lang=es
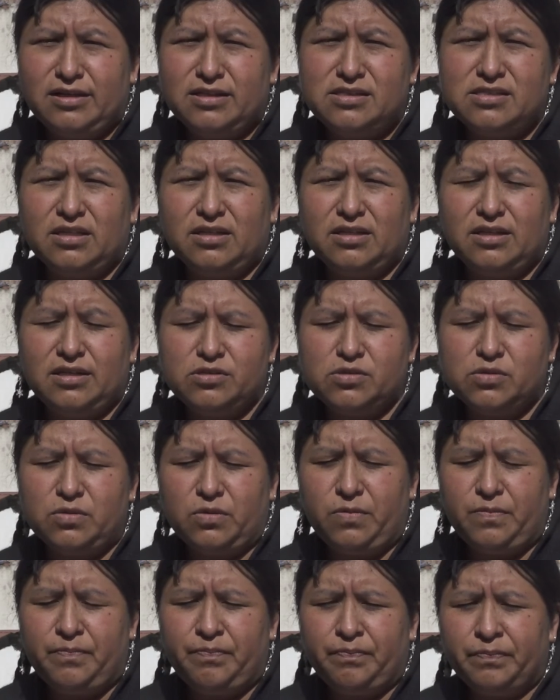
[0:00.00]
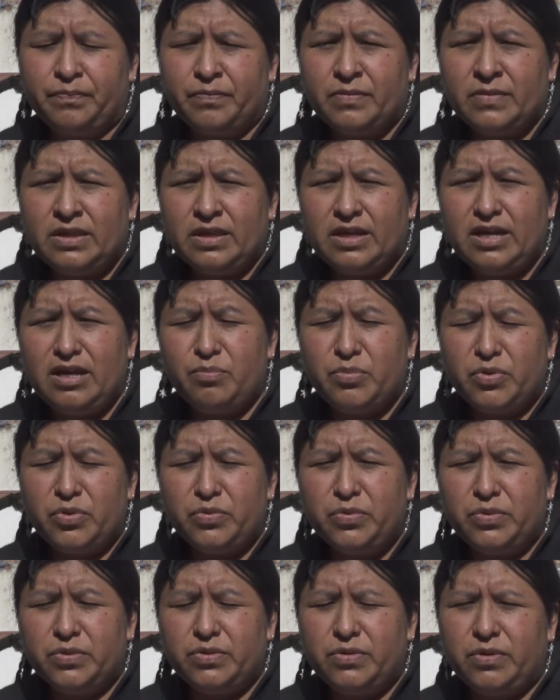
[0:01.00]
en este caso el
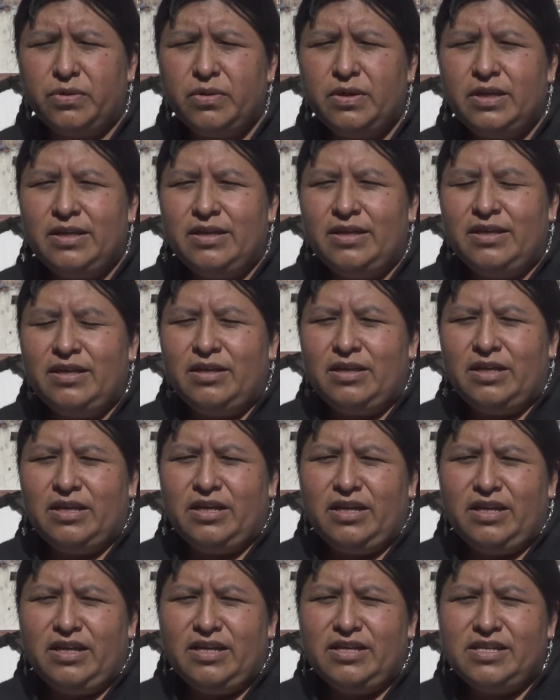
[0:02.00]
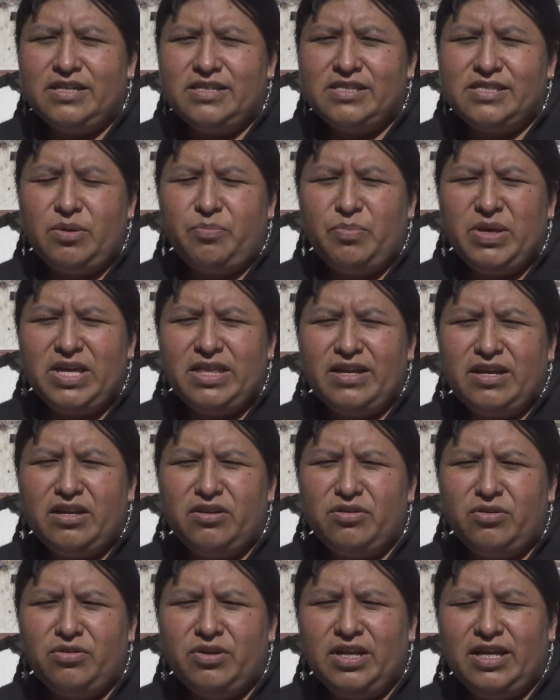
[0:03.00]
producto, eh, se pide
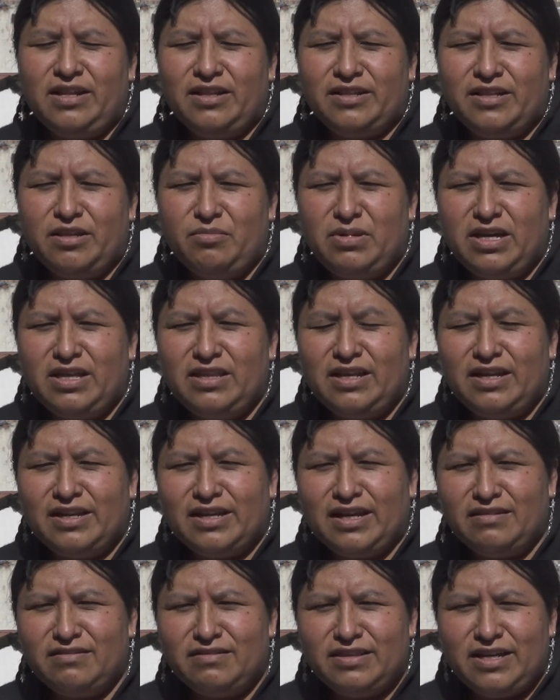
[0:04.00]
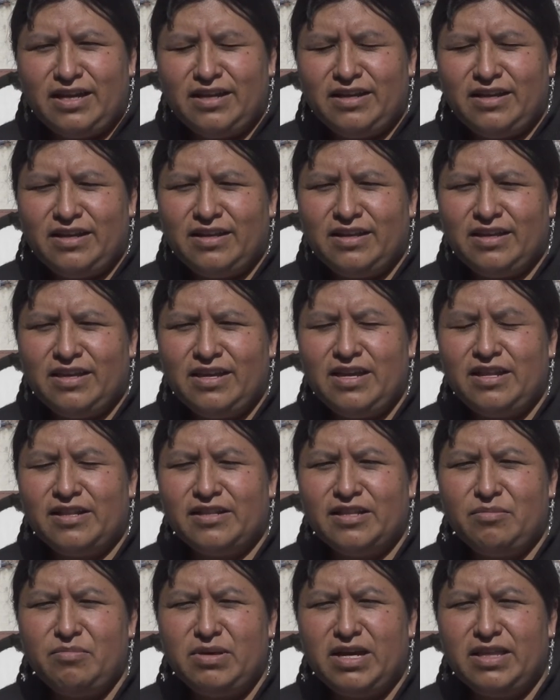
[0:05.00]
¿no? el tema del cantar y el
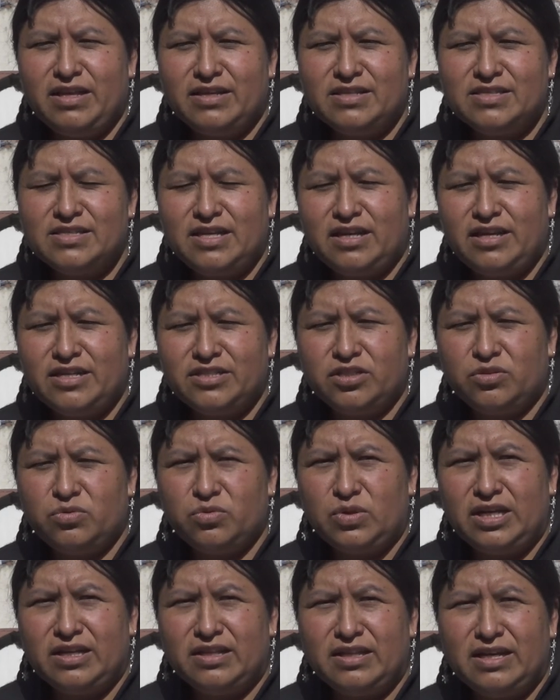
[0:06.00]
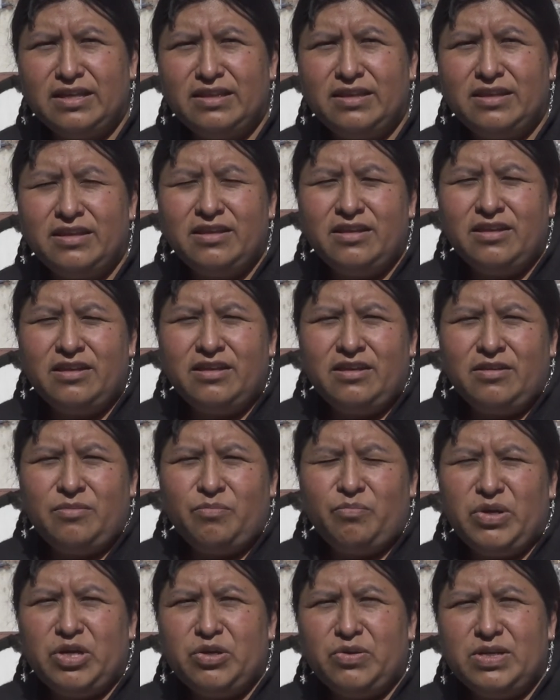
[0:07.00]
tema de hacer la ritualidad.
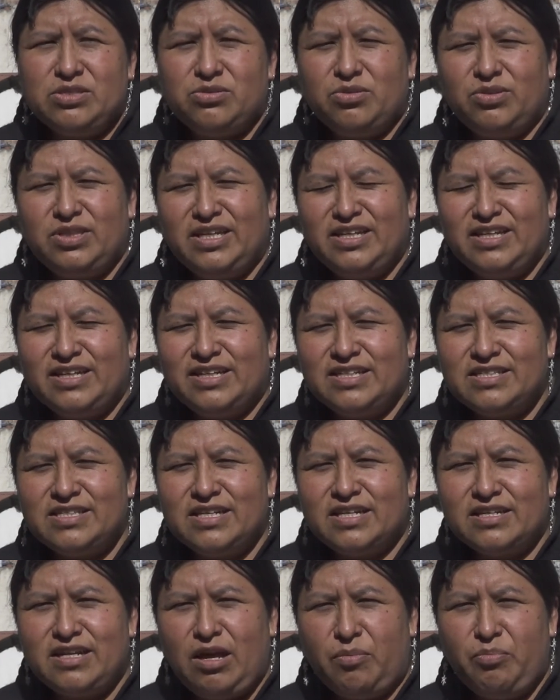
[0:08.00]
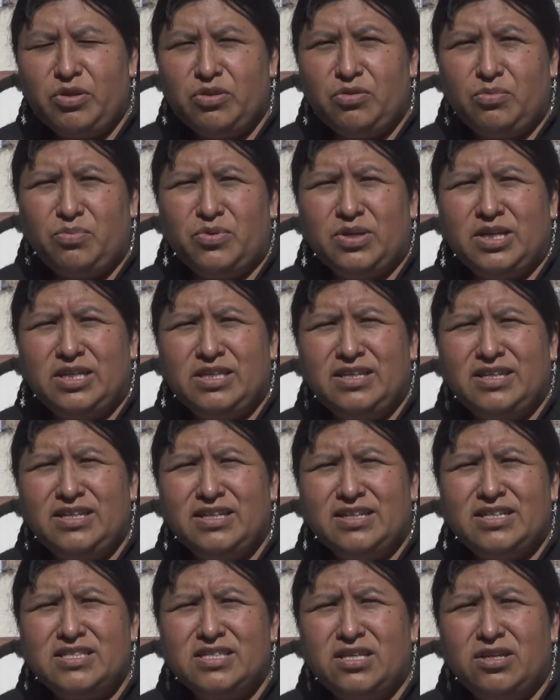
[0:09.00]
Pero esto tiene que ser rápido porque tiene
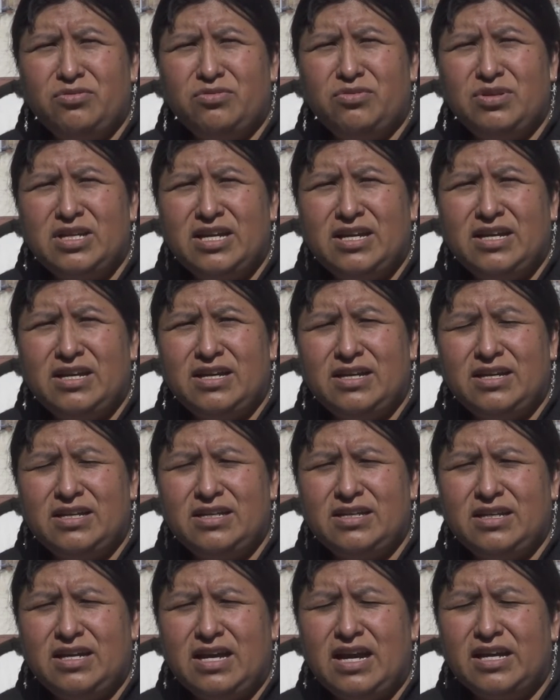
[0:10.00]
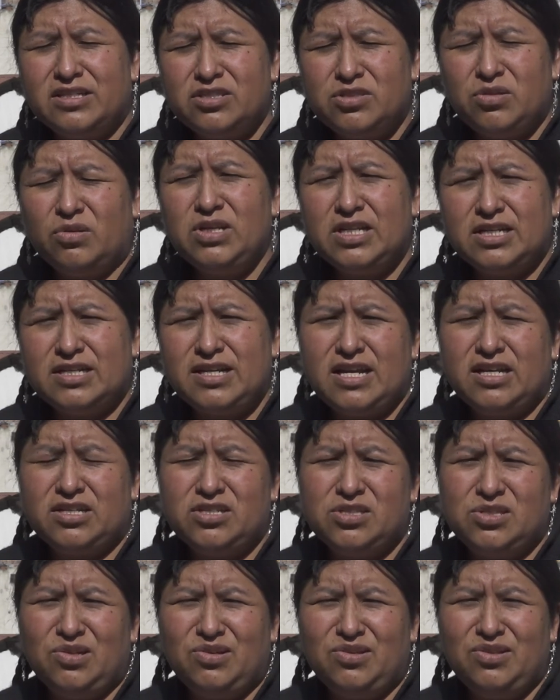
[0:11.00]
que ser una acción y
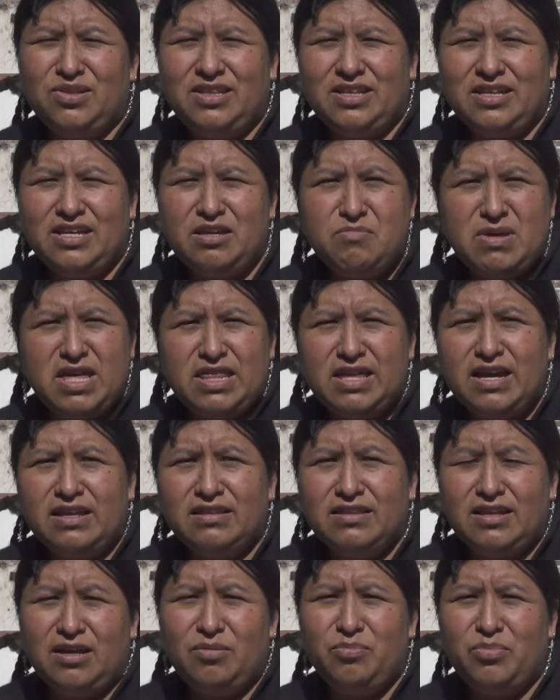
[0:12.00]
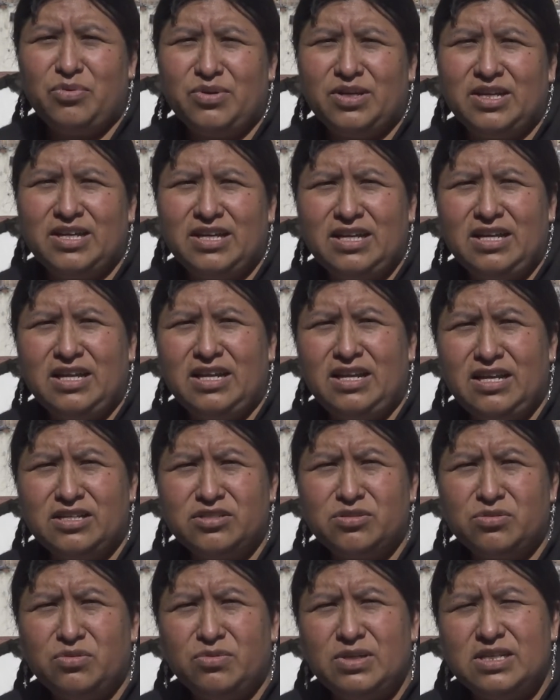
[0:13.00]
reacción inmediata porque
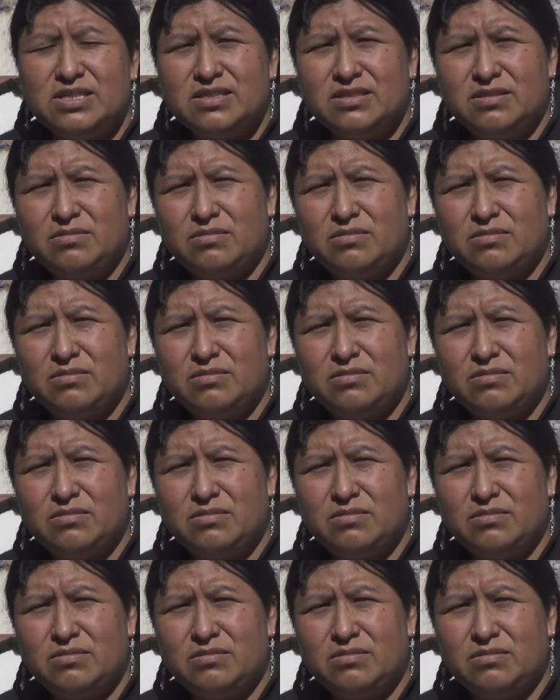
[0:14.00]
las nubes